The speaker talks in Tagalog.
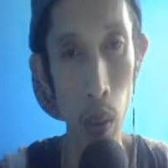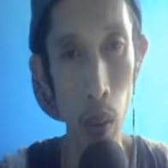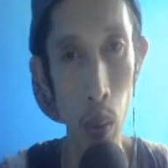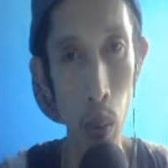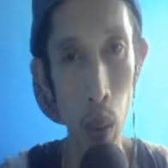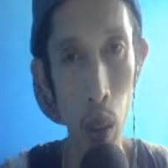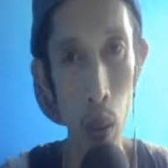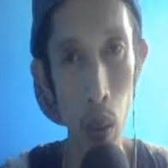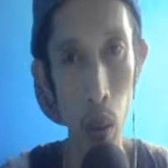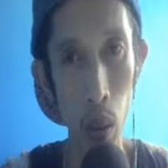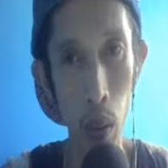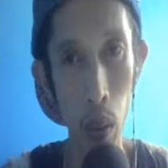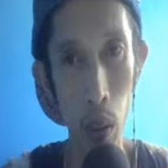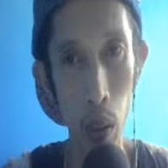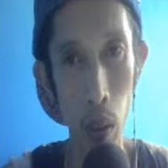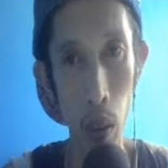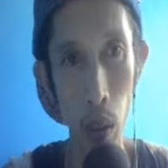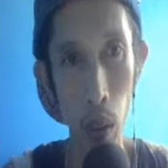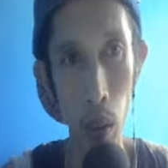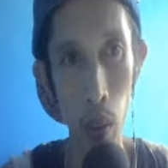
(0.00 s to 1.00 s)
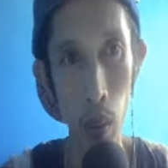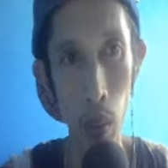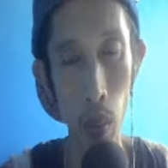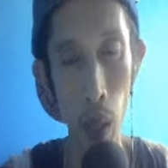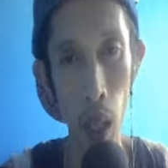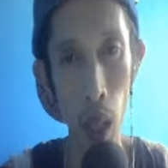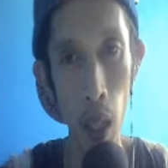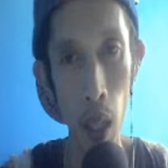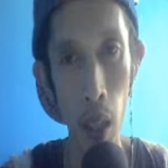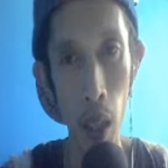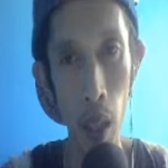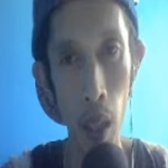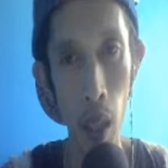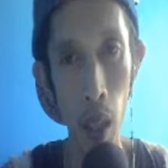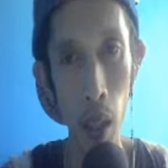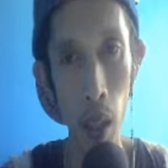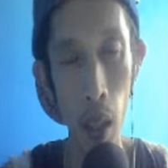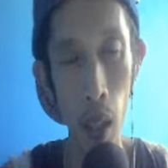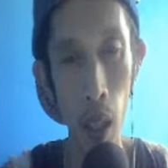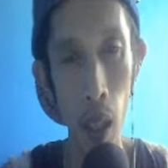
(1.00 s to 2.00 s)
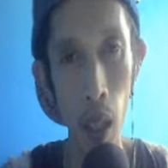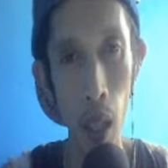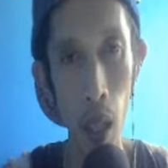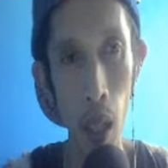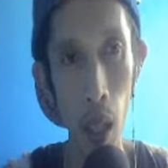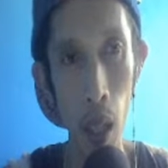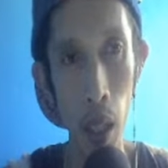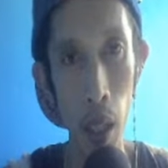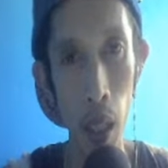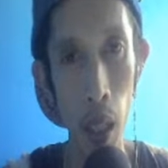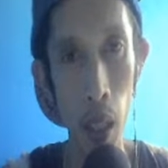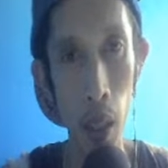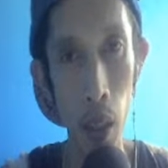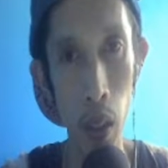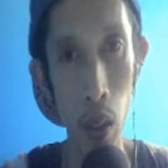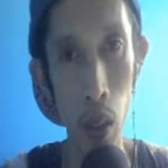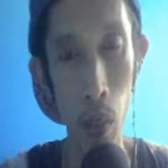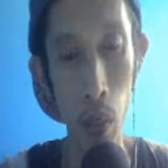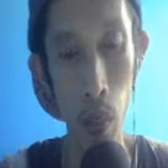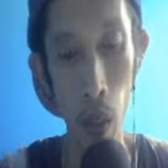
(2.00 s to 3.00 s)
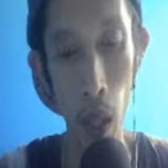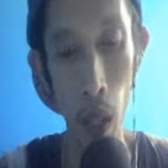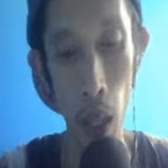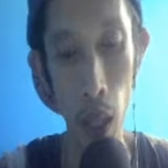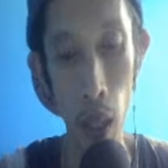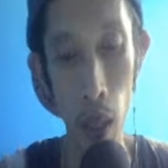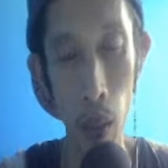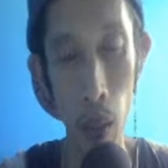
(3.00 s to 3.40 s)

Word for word: Windows file na naka ISU file.